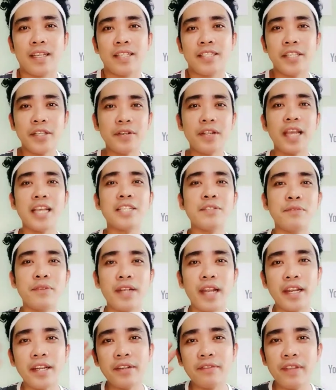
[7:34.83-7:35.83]
See you guys for
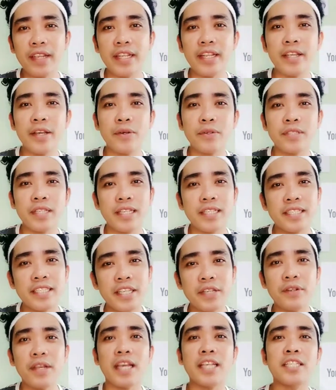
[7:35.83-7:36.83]
another videos and see
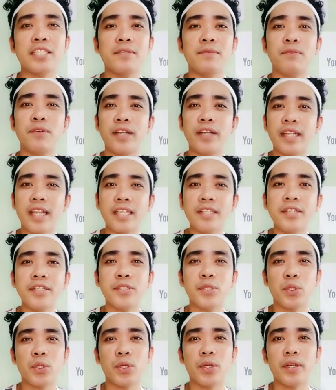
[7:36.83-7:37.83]
you guys for another
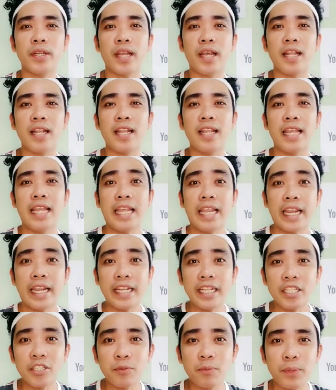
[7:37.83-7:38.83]
tutorial and
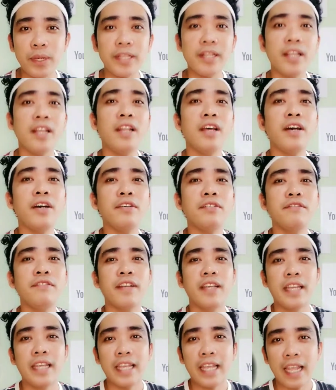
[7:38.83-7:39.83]
spread the love
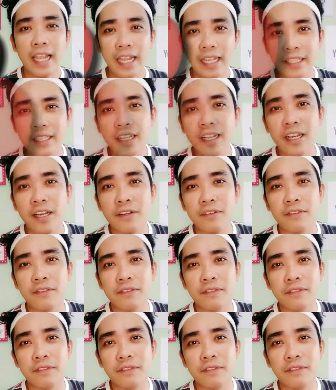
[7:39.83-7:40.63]
and the love.